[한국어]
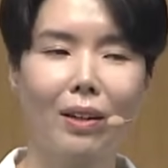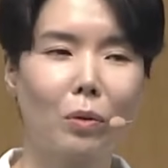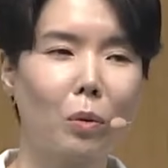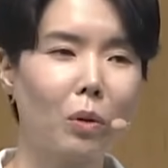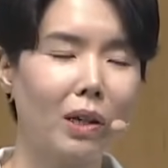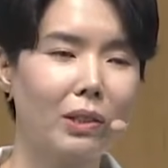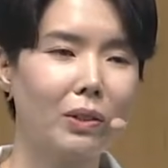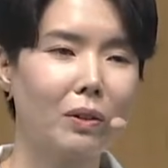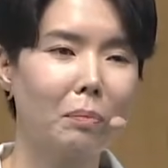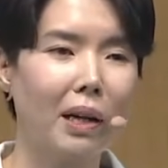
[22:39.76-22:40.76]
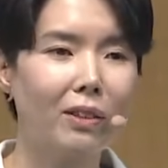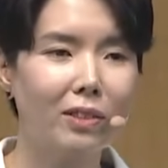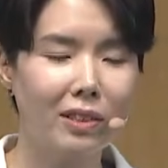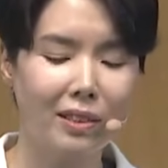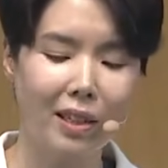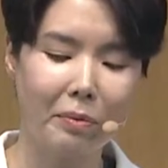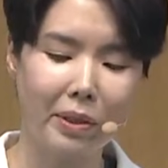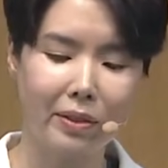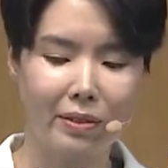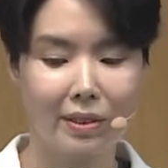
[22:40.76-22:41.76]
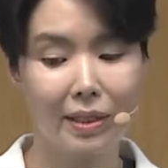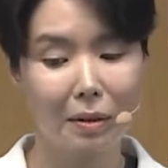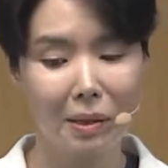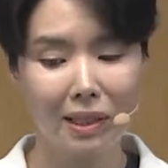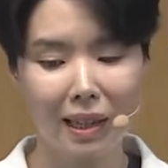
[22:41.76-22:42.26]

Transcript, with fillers: 고고학적 발굴에 의하면 느헤미야